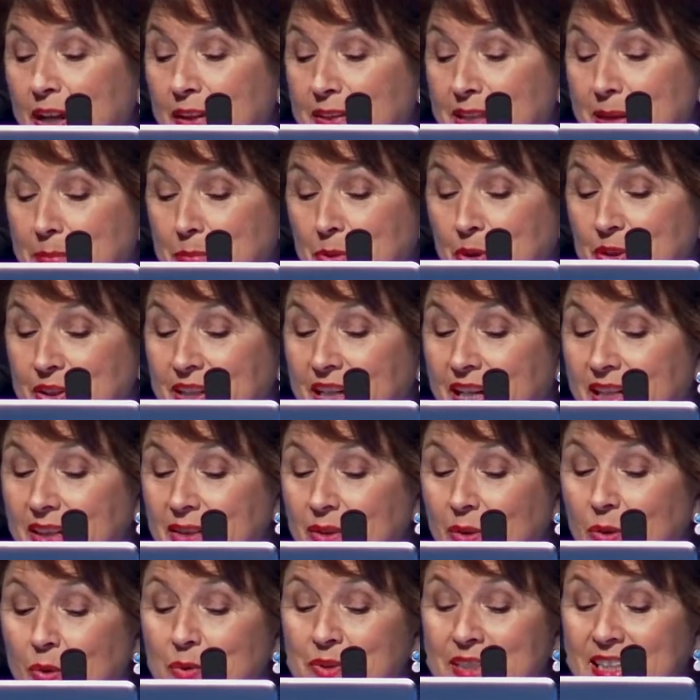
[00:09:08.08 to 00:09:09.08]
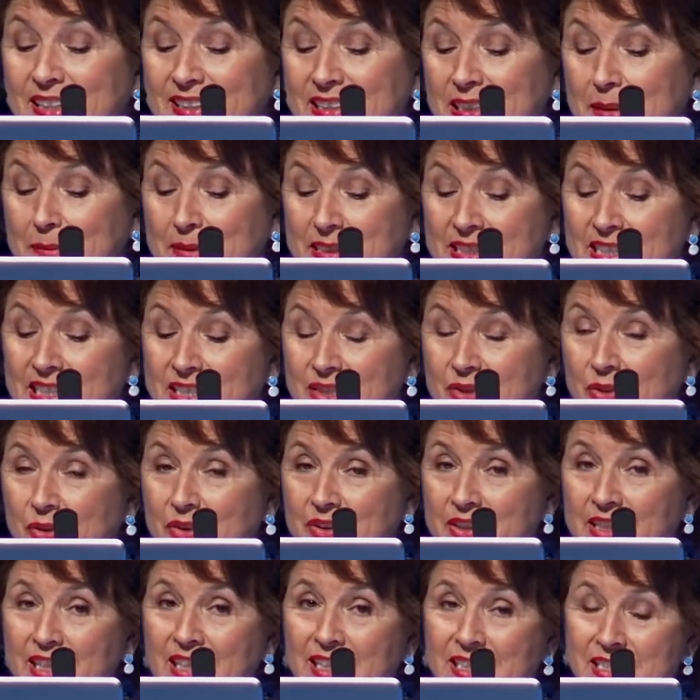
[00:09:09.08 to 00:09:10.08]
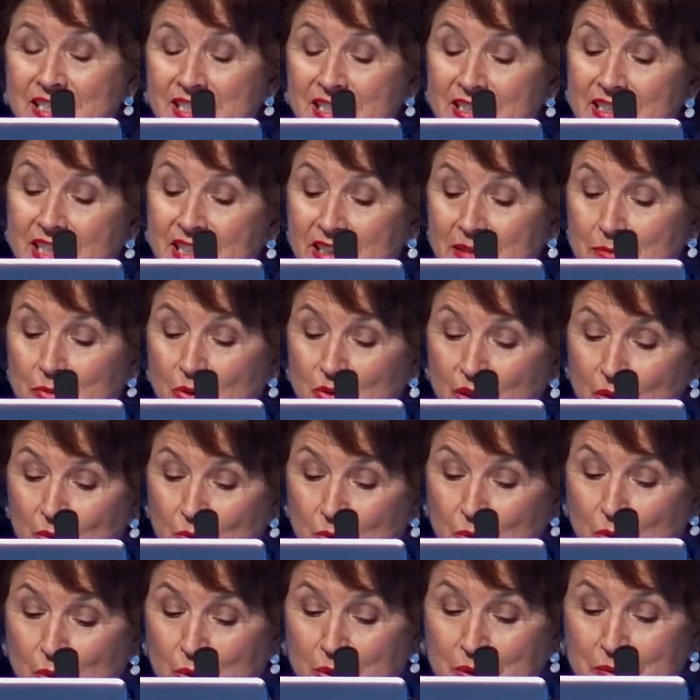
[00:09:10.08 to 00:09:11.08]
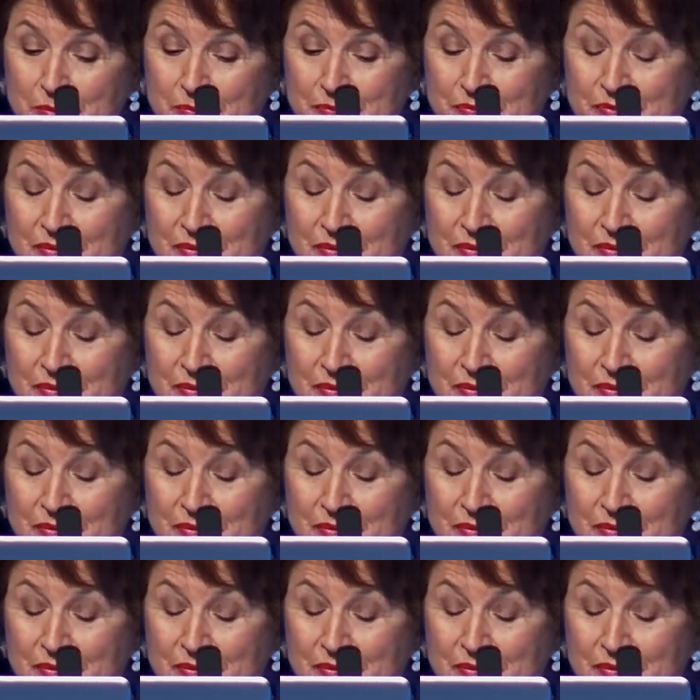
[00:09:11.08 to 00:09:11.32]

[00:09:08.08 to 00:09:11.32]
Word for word: de apoyar una actividad social sin ánimo de lucro.